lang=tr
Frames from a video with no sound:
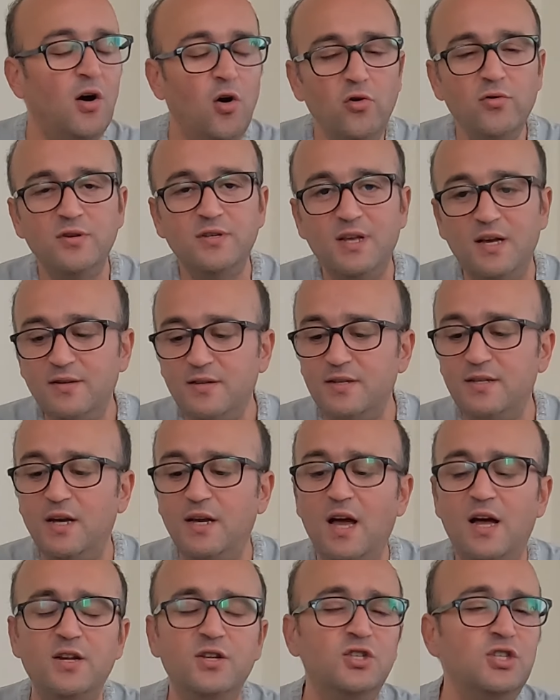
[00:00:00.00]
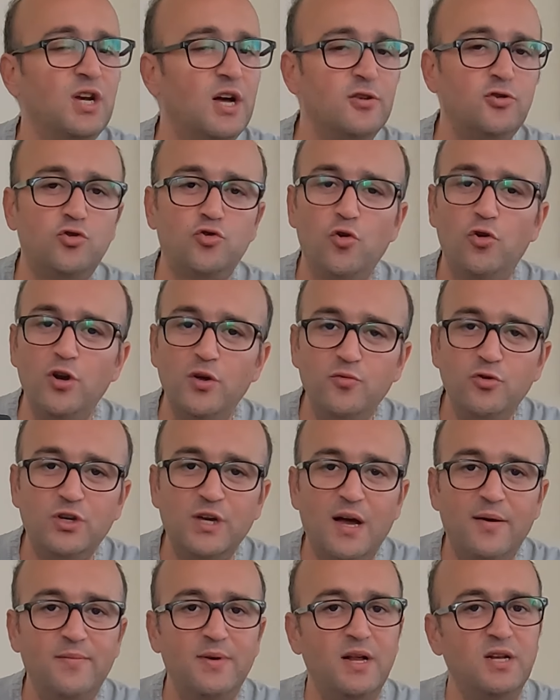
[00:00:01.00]
O yüzden size yani cihaz şöyle
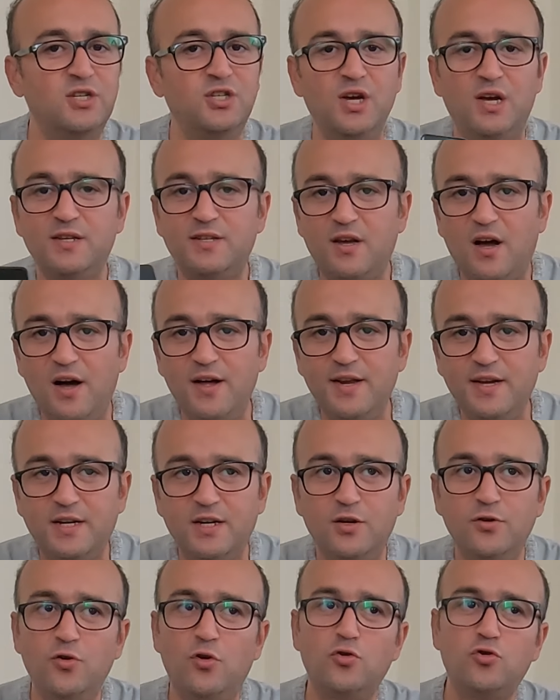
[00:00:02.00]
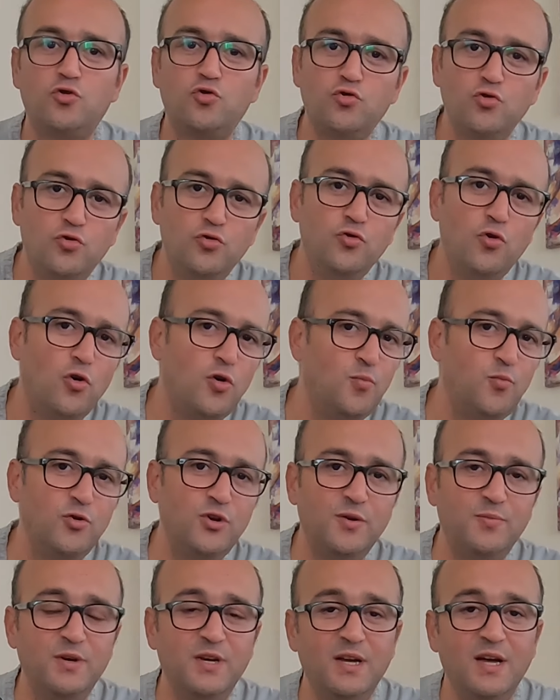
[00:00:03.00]
mükemmel, cihaz harika, yok şu, yok
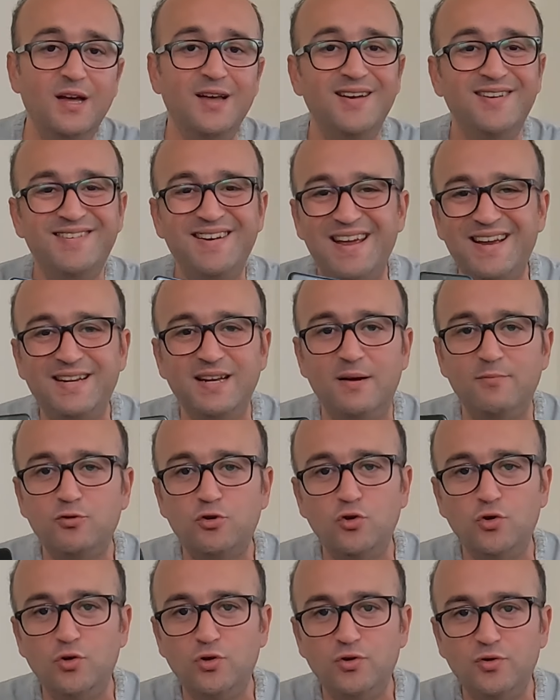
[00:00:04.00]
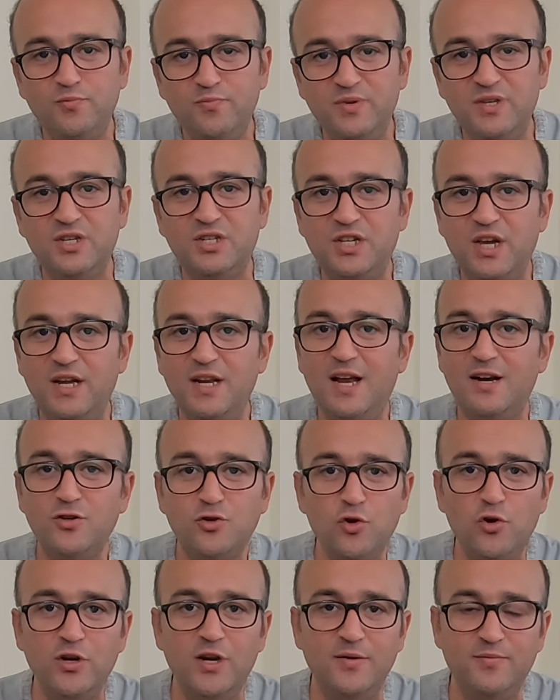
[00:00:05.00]
bu gibi reklamsı bir şeyler
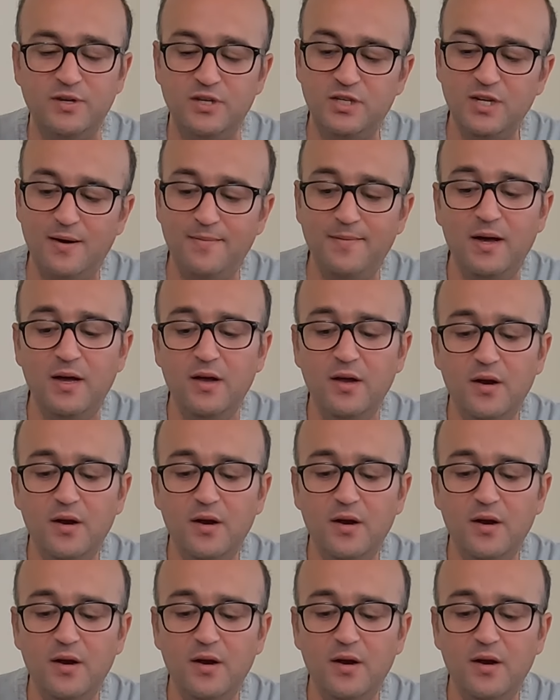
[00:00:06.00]
söylemeyeceğim.